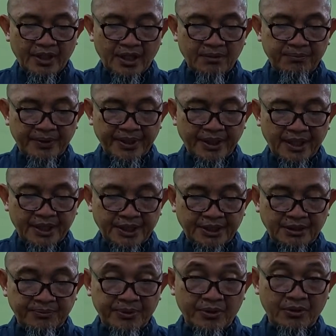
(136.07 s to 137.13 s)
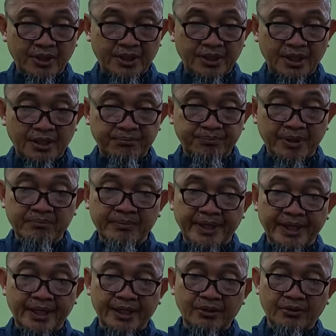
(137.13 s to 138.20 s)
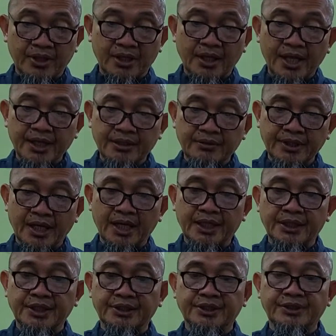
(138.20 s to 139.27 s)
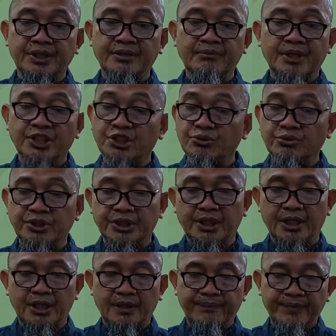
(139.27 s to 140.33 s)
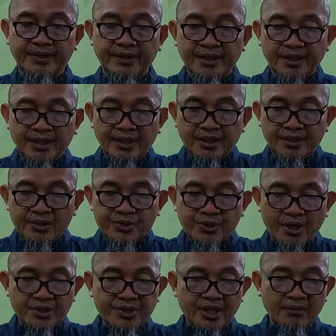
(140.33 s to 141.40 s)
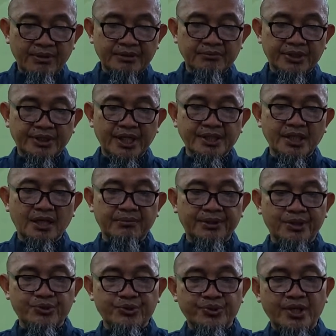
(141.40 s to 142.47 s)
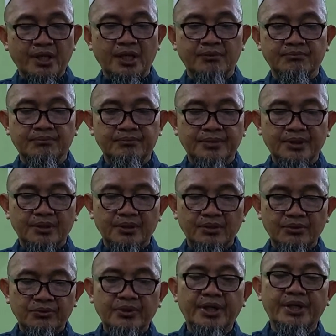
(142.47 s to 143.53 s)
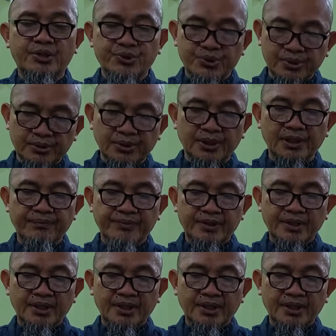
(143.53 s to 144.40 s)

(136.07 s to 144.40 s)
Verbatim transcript: apa yang akan kita peroleh dari pembayaran orang lain yang akan kita terima di dunia. Seorang sahabat bertanya kepada Rasulullah SAW, Wahai Rasulullah,